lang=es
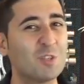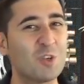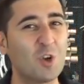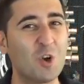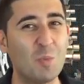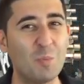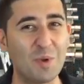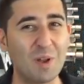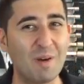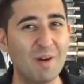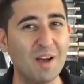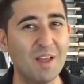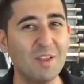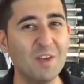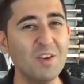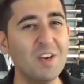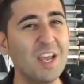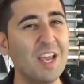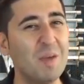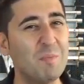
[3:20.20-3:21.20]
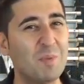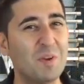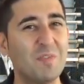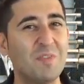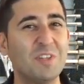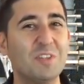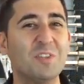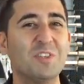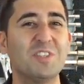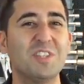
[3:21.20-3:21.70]
vuestro comprobador en
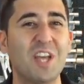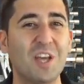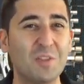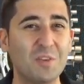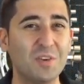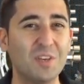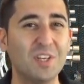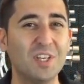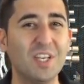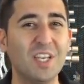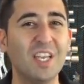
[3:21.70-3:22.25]
perfecto estado.